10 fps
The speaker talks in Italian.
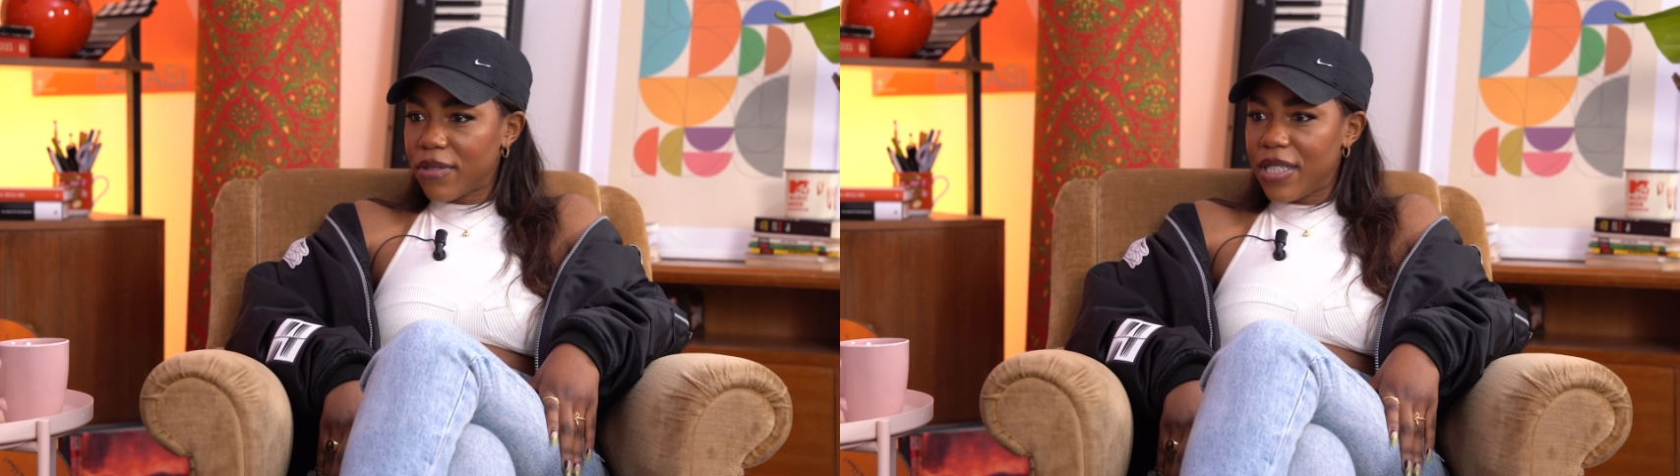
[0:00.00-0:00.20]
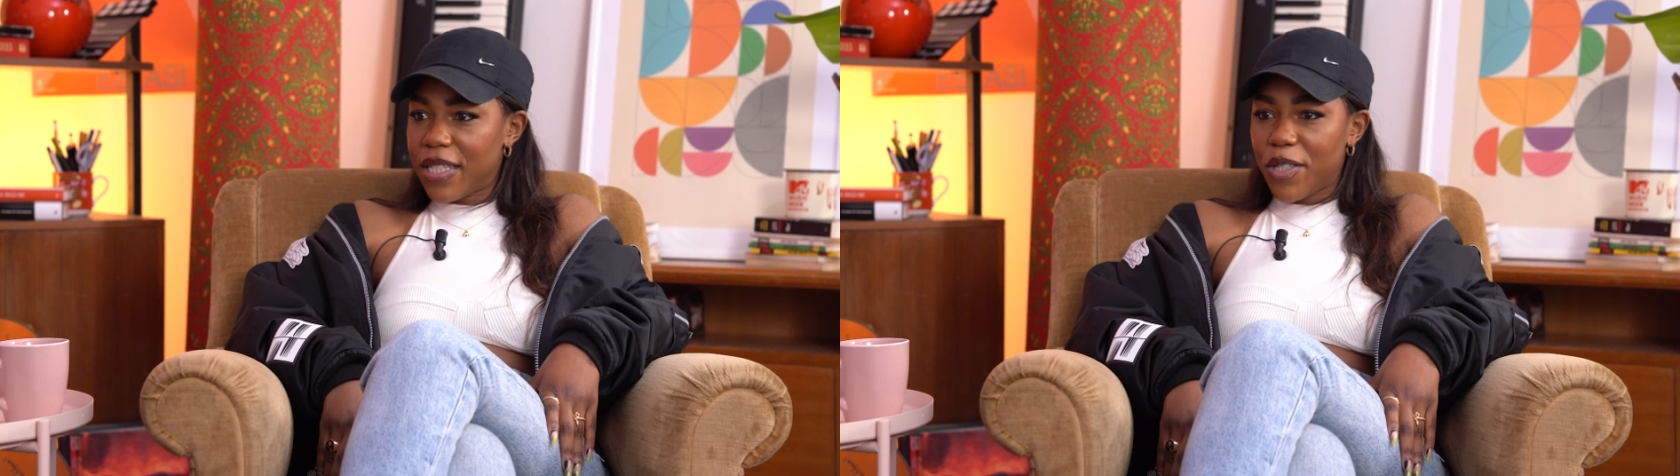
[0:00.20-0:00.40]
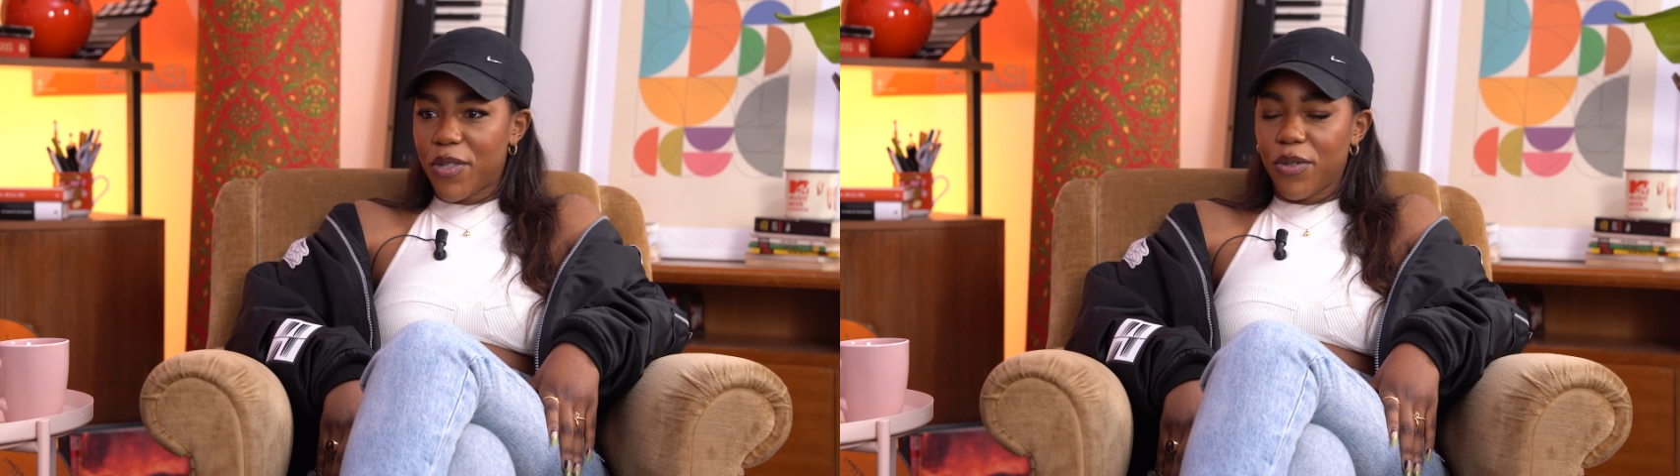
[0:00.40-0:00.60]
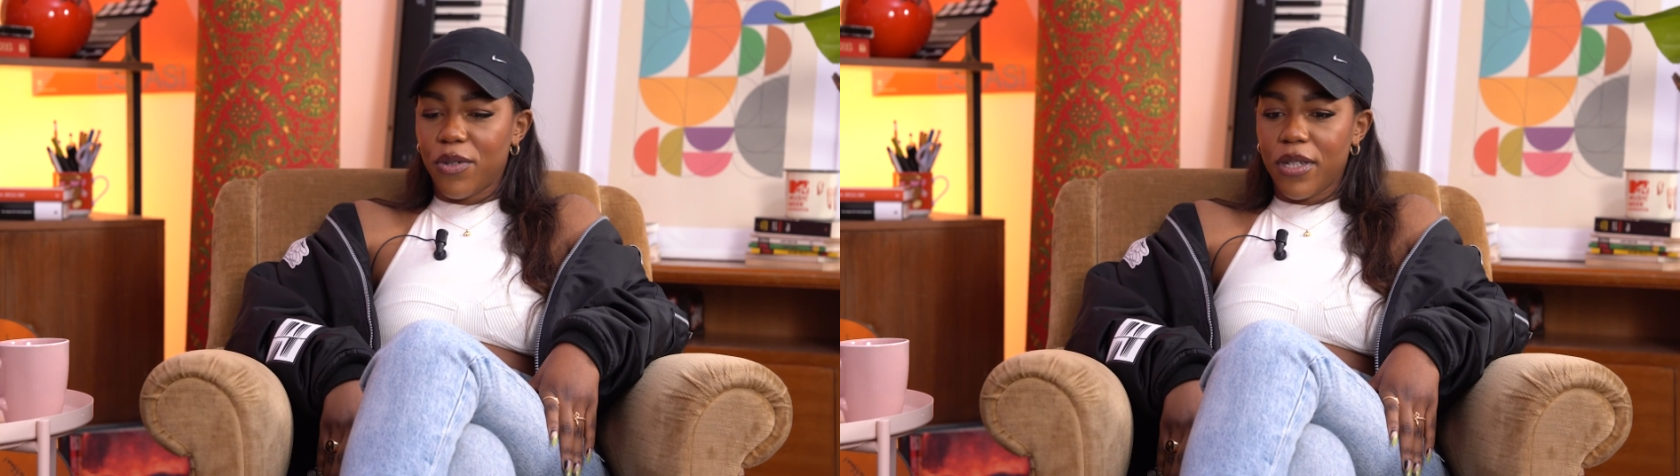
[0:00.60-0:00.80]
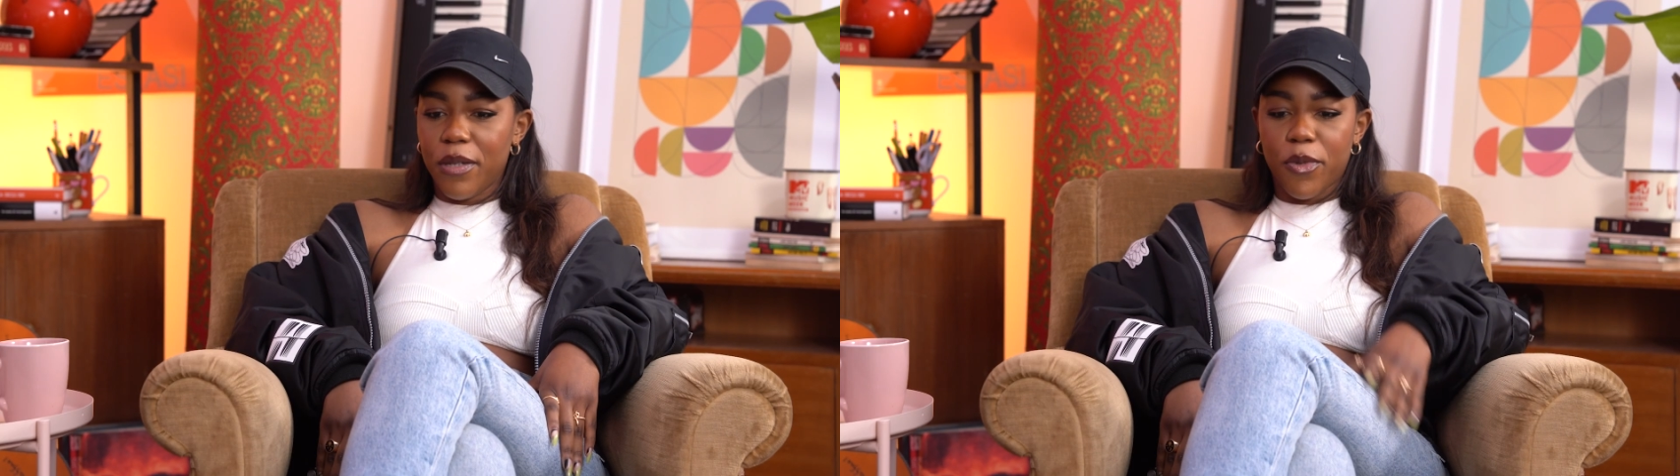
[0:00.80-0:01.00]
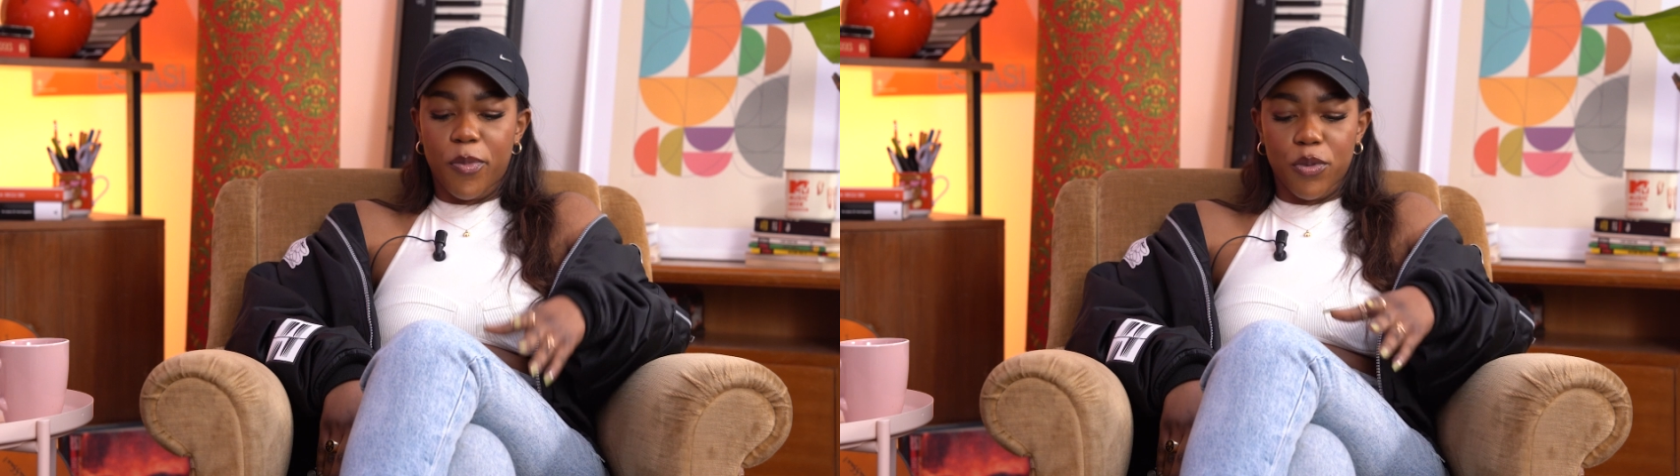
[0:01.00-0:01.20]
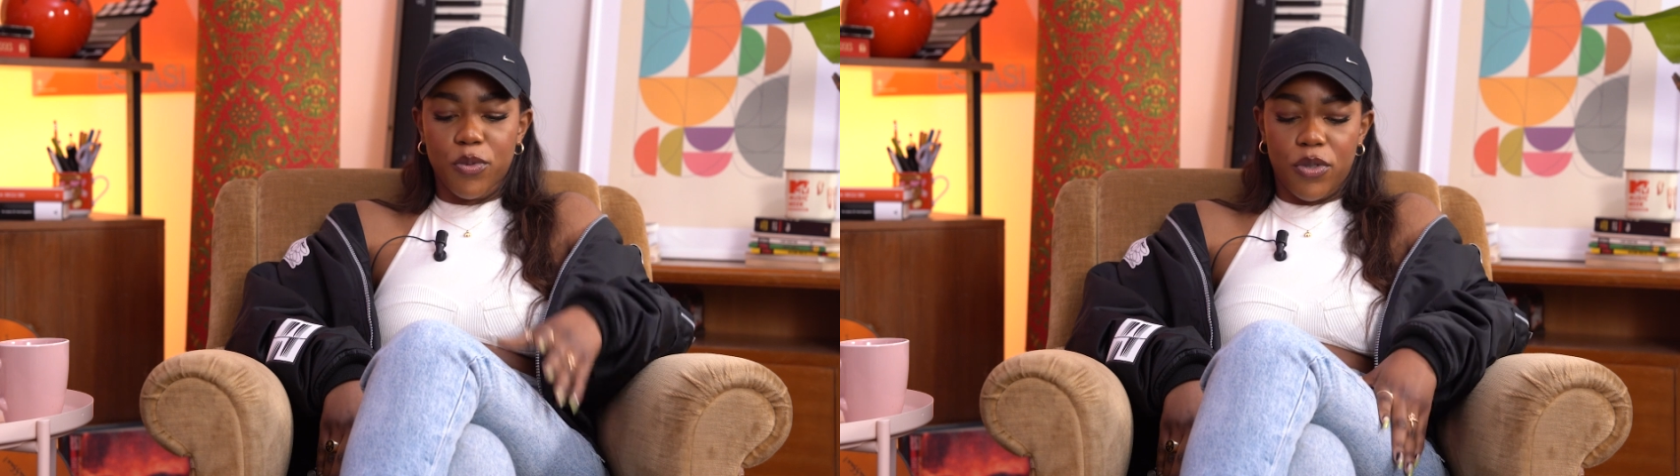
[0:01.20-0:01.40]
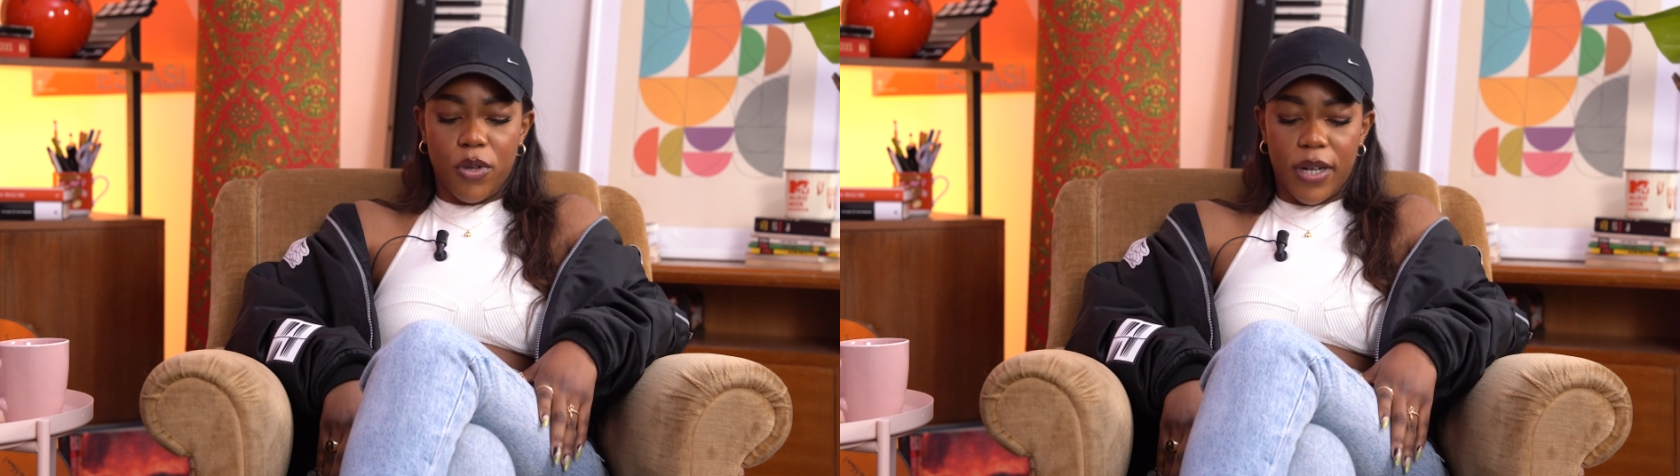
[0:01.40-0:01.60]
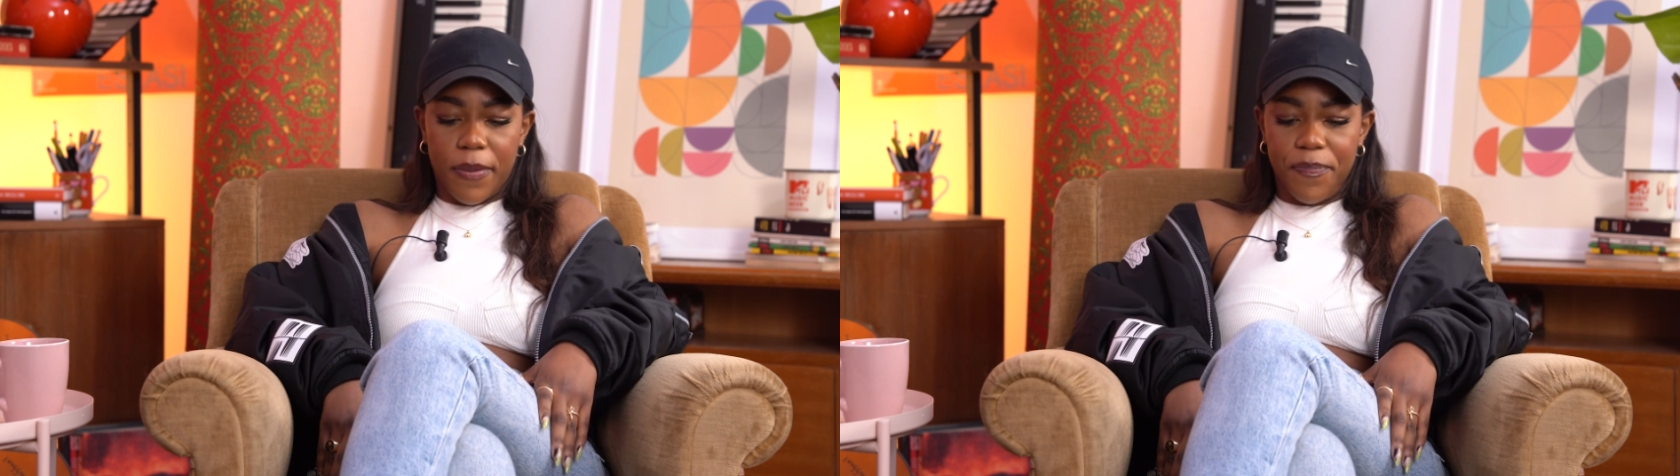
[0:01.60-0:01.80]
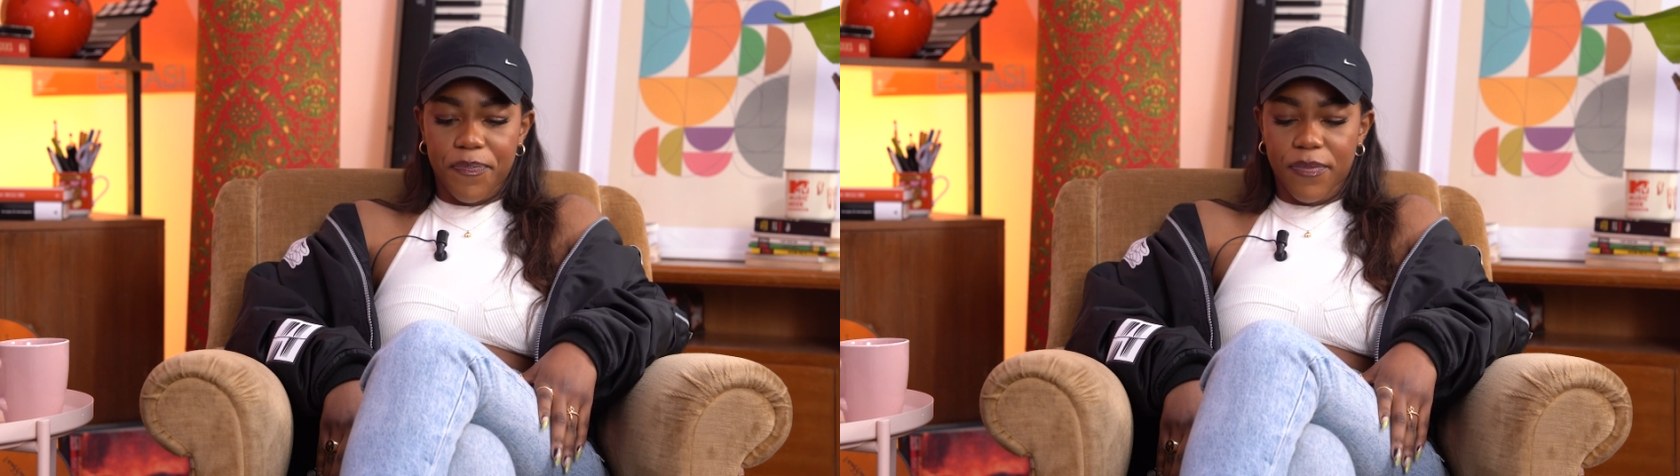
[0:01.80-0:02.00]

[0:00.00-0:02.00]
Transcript: nel senso il mio produttore